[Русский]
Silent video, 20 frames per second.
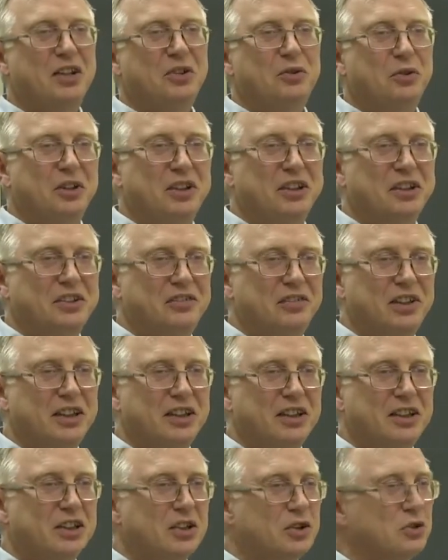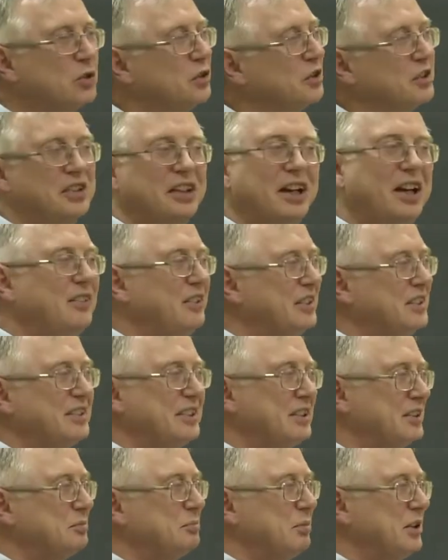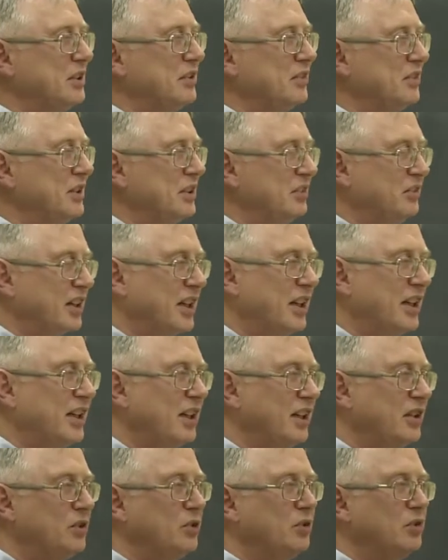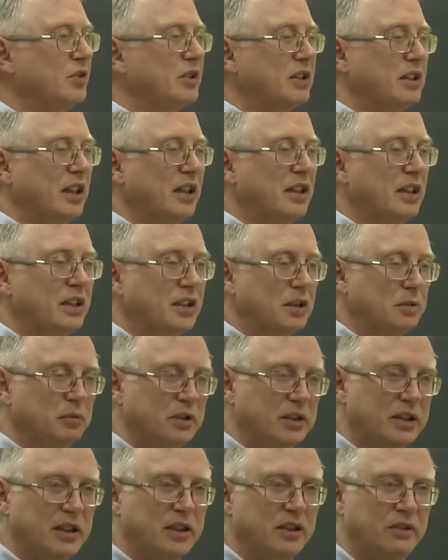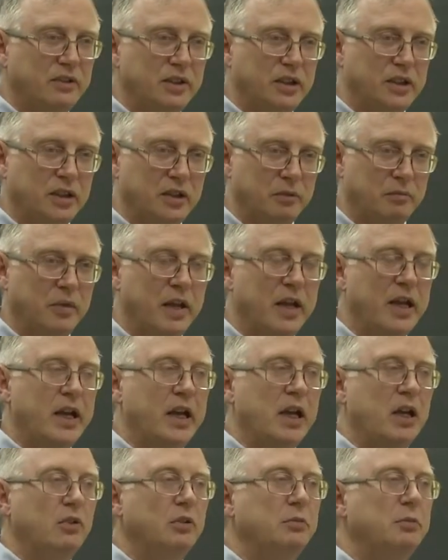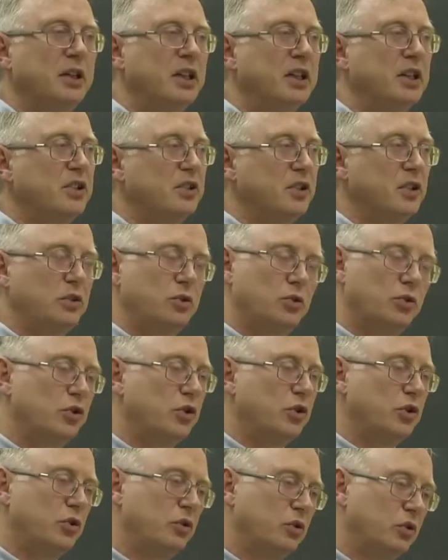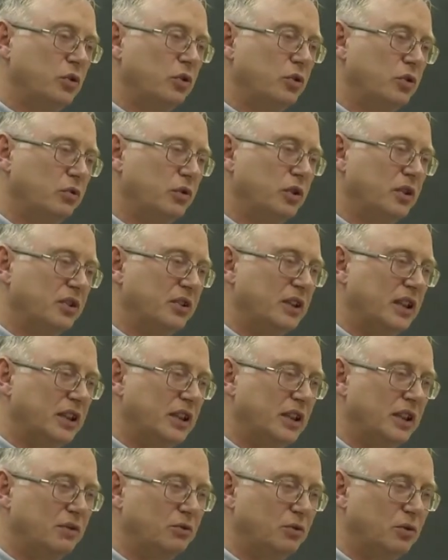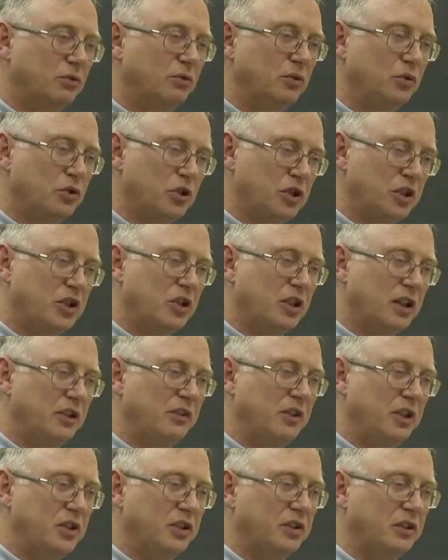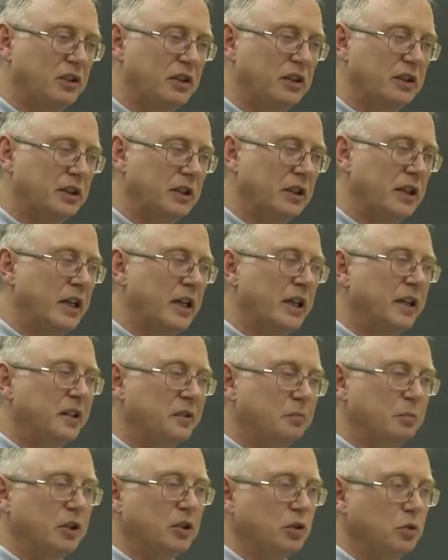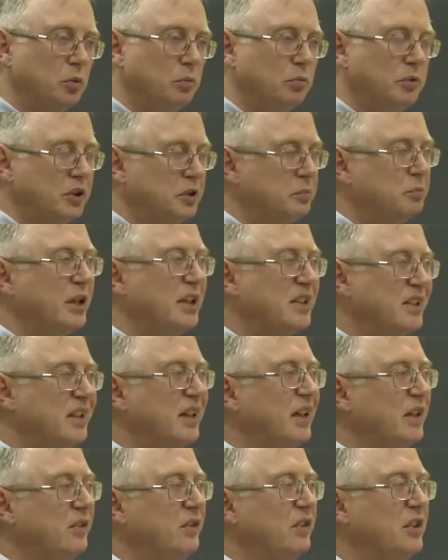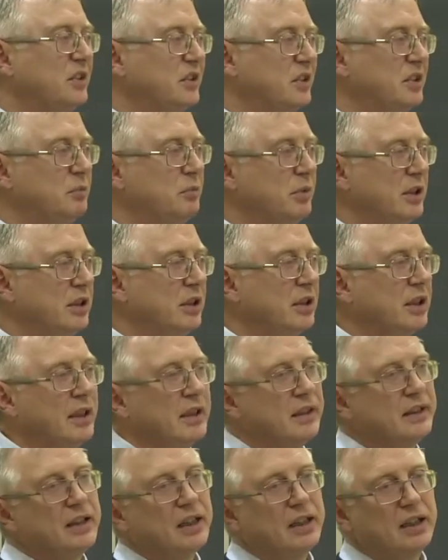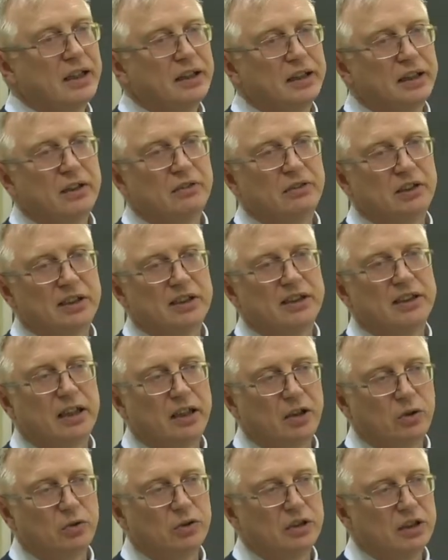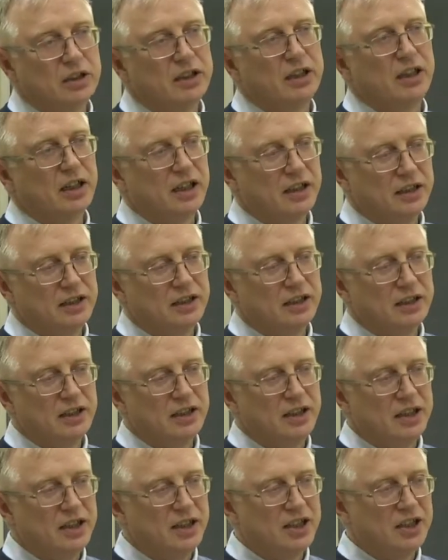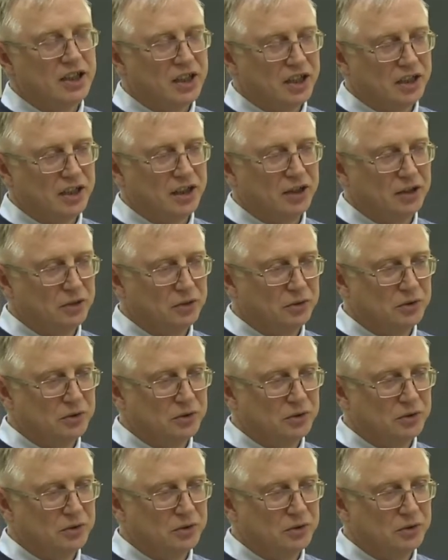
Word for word: только светные, но зависть испытывал невероятную к талантам и дарованиям. И вот, мне кажется, это тоже еще одно свойство Натальи Львовны, уже человеческое, это способность притягивать к себе талантливых, одаренных и ярких